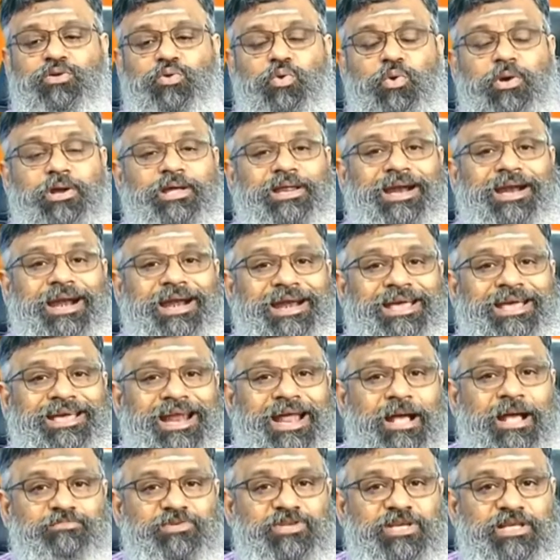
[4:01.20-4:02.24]
ஒரு ரெண்டு
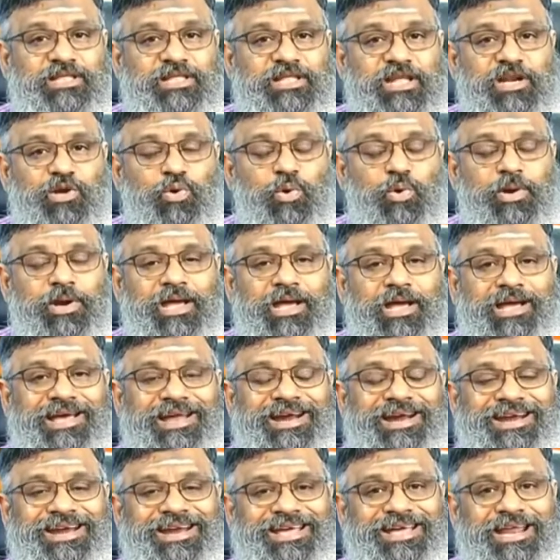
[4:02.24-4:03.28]
கிராம் சிந்தில் கொடி
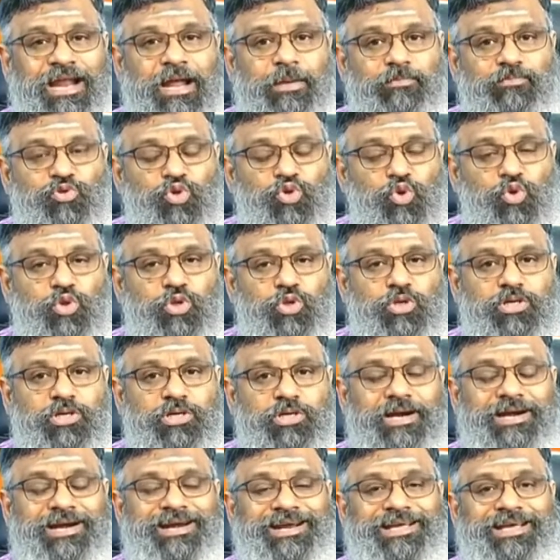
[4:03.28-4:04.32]
ரெண்டு கிராம் சுக்கு
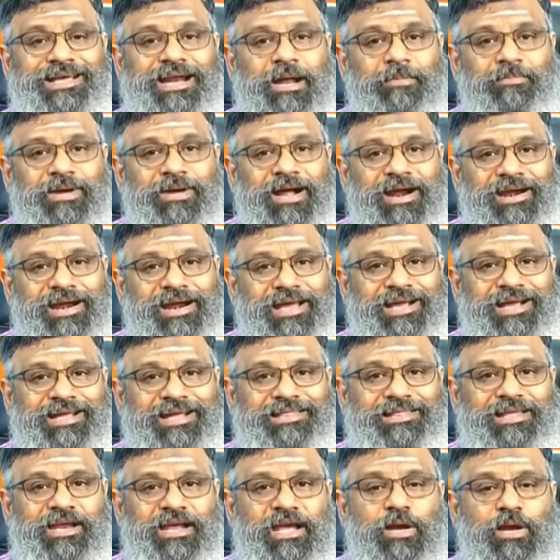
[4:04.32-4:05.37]
ரெண்டு கிராம்
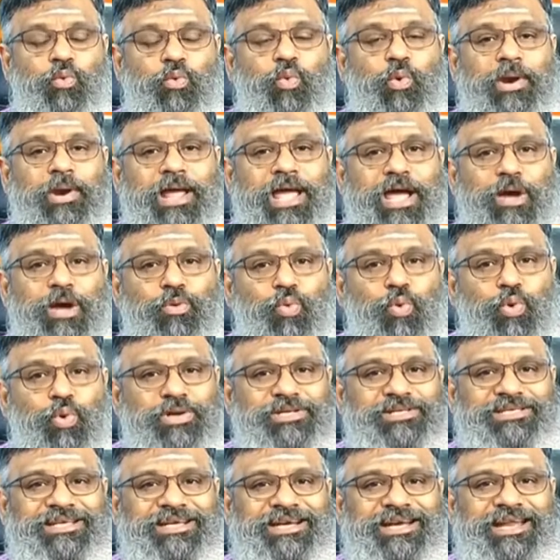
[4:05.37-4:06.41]
கண்டங்கத்திரி ஒரே
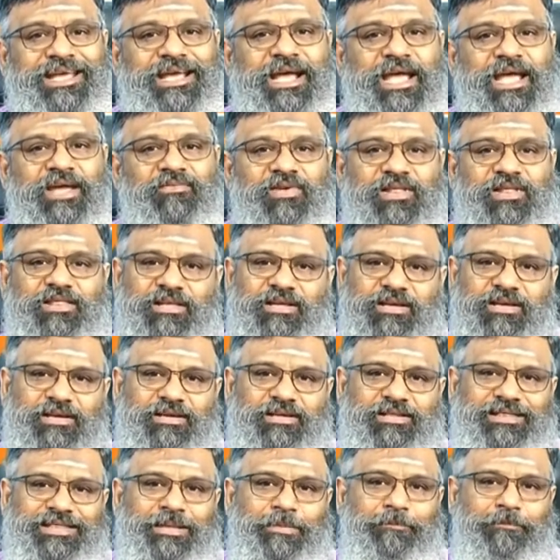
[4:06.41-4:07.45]
ஒரு சிட்டிகை வந்து
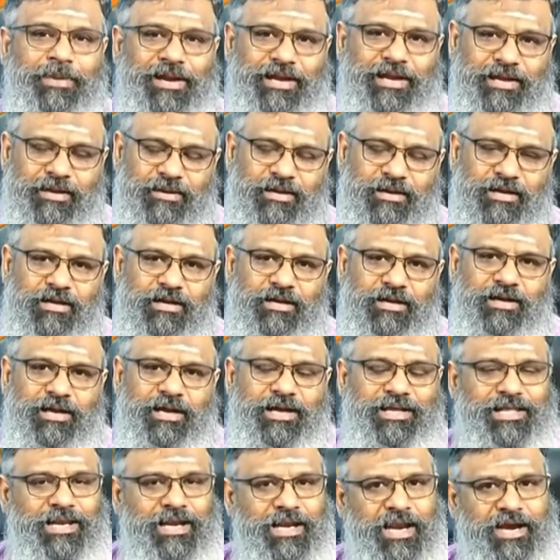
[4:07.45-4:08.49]
திப்பலி
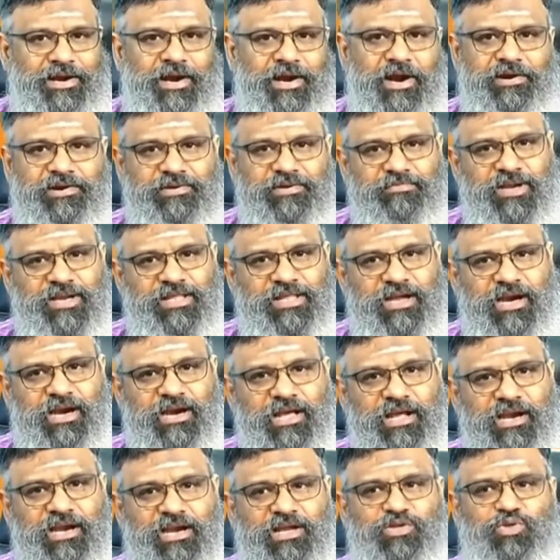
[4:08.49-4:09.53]
இதெல்லாம் நாட்டு மருந்து
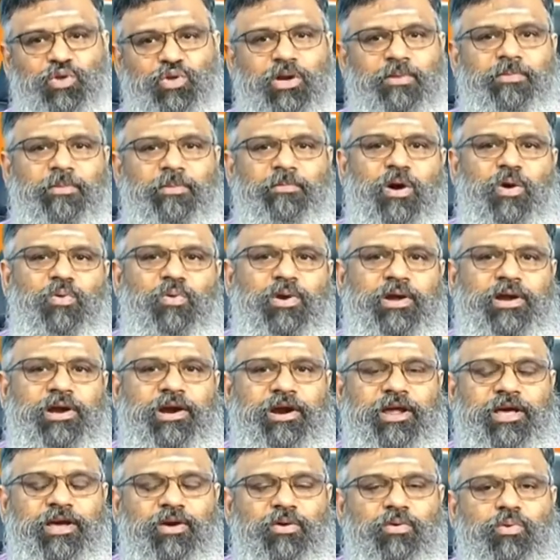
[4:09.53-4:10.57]
கடைகளில் சுலபமாக
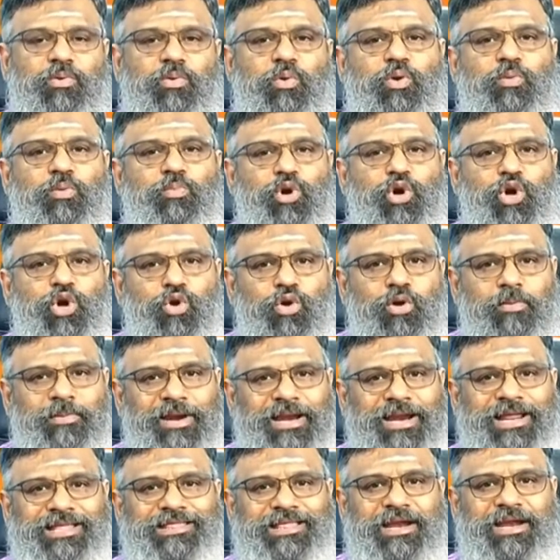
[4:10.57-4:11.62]
உங்களுக்கு கிடைக்கும் ஒரு முந்நூறு
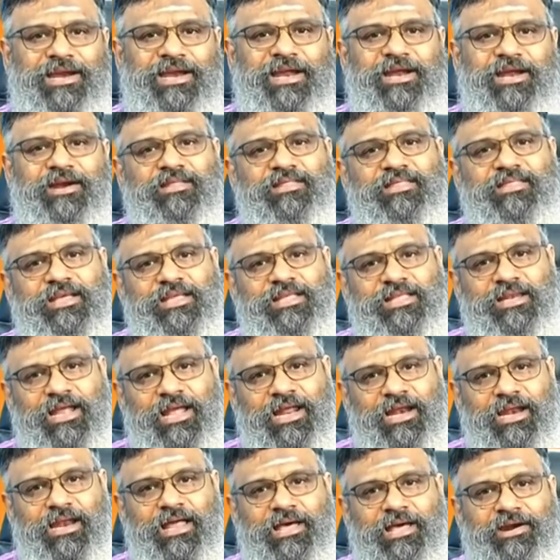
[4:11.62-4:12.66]
மில்லி தண்ணி எடுத்து இதில்
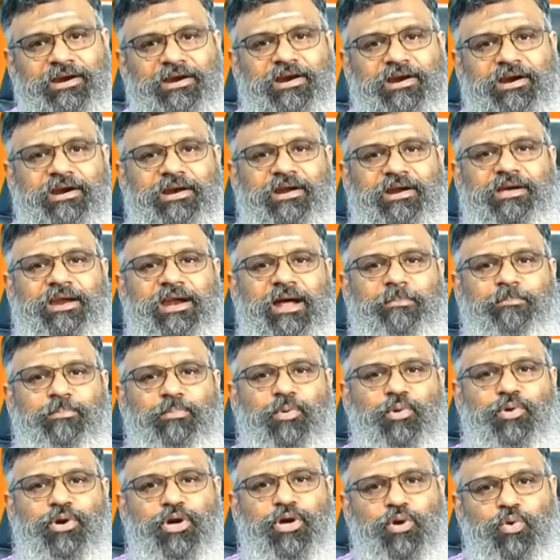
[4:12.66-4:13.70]
எல்லாம் ரெண்டு ரெண்டு கிராம்
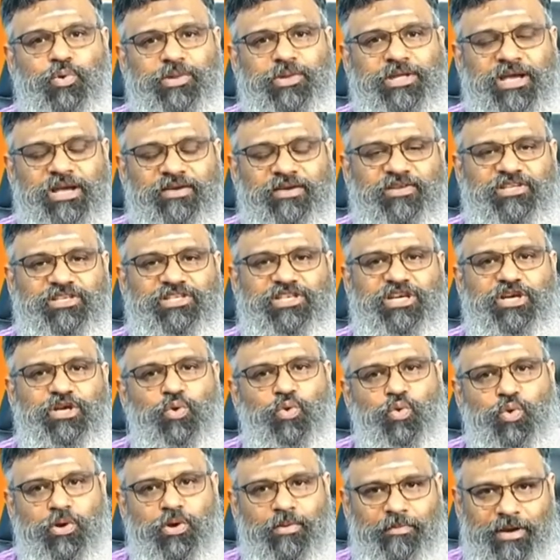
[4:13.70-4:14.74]
போட்டு கொதிக்க வச்சு
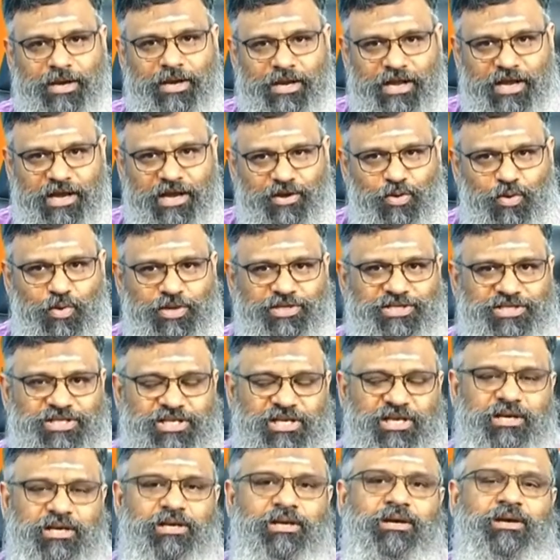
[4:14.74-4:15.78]
நூறு மில்லியாக
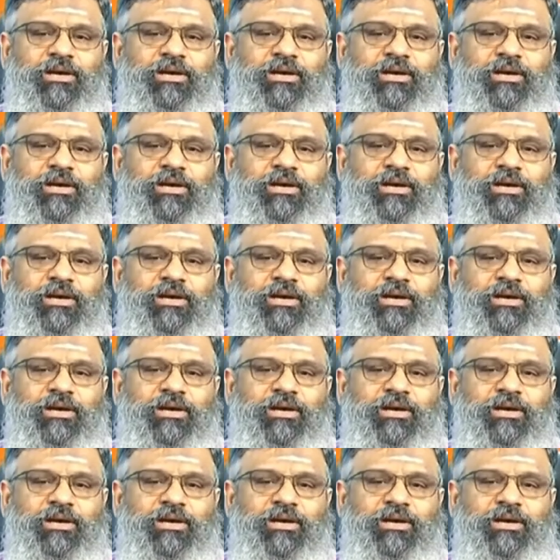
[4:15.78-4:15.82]
குறைச்சி